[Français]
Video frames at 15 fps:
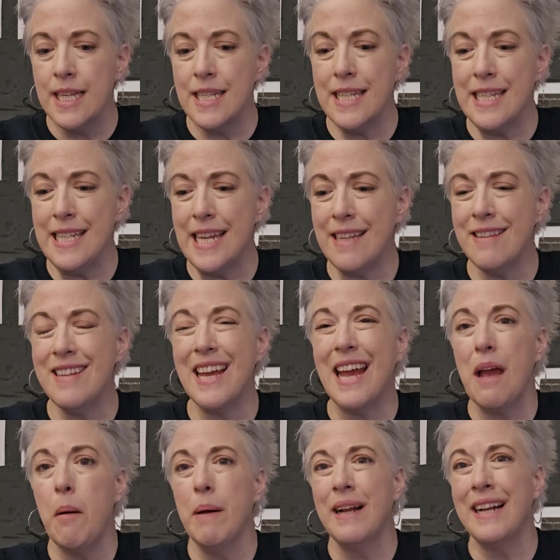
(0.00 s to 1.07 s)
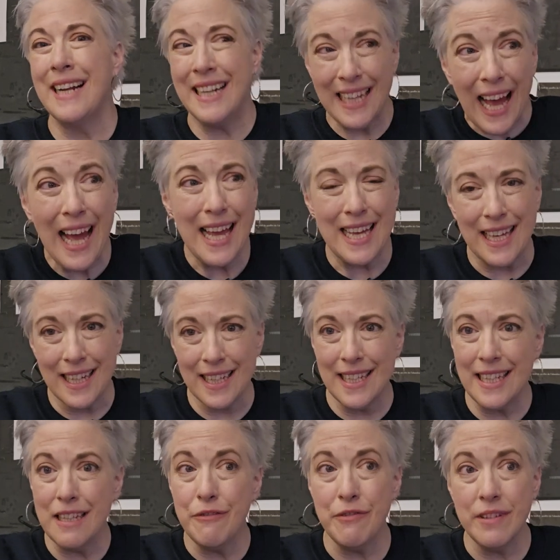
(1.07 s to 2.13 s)
il était clair
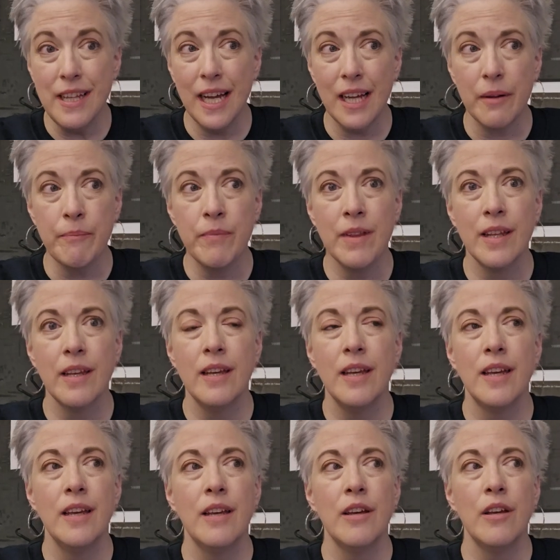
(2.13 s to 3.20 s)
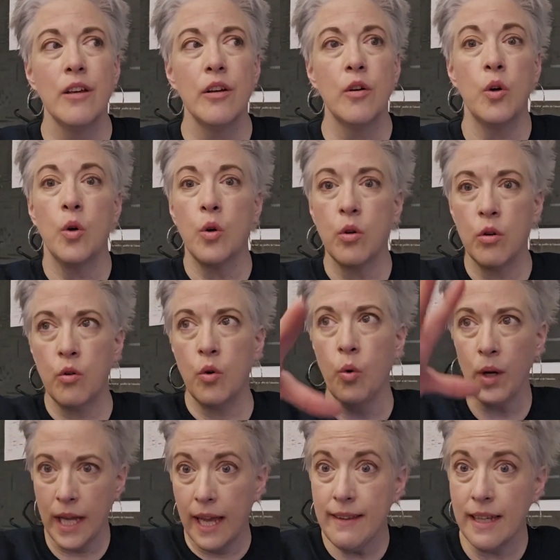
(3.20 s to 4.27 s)
et évident qu'au
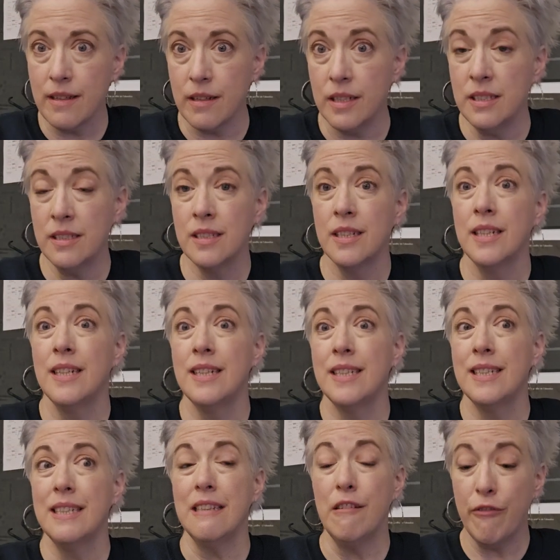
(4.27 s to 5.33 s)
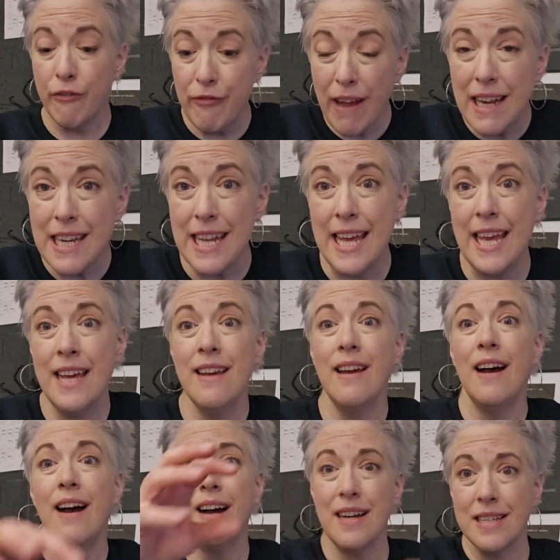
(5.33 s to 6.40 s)
Canada, il fallait
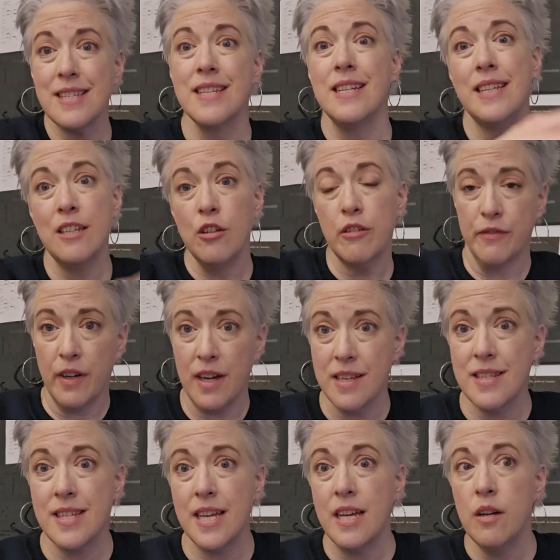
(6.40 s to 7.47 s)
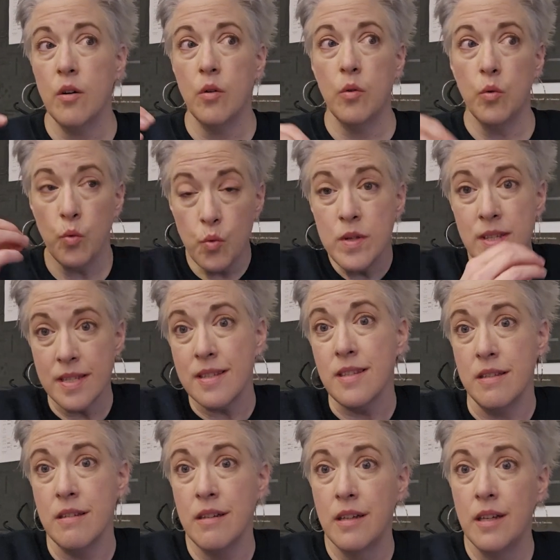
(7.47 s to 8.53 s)
enseigner le français aussi.